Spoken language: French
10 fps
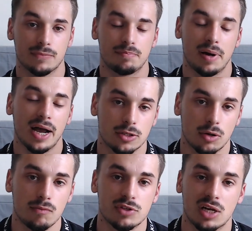Par
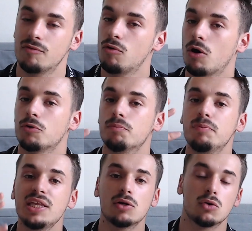exemple, vous allez avoir une
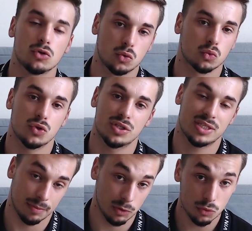mini-leçon de
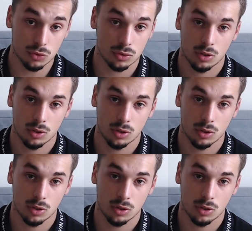5 minutes,